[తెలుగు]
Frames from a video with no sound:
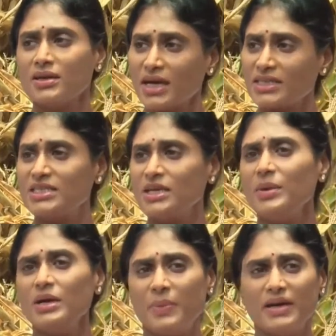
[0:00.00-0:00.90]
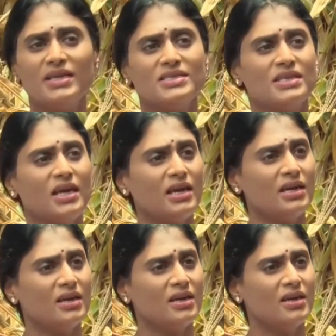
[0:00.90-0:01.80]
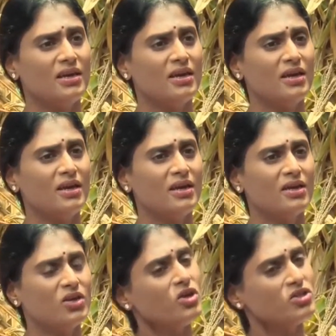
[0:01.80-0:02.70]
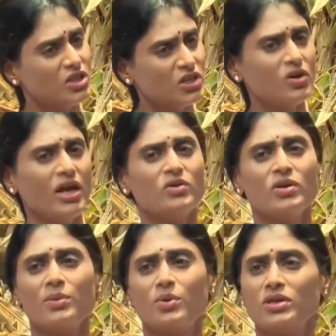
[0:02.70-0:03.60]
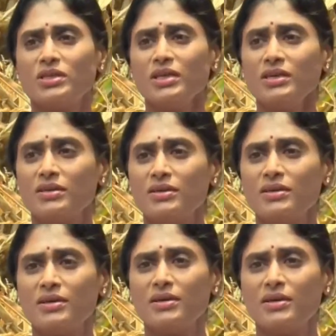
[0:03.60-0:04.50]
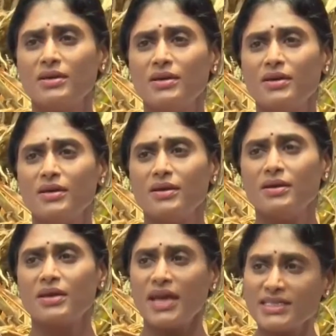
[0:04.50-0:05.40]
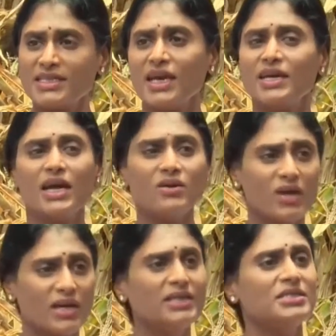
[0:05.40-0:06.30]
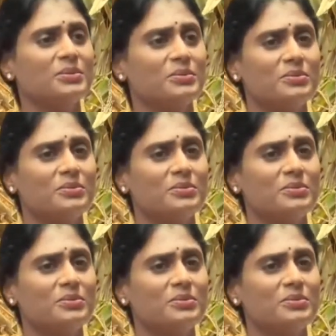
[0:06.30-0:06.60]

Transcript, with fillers: కష్టపడి పండిస్తే ఈరోజు దిక్కు లేకుండా పోయింది కేసీఆర్ గారు కనీసం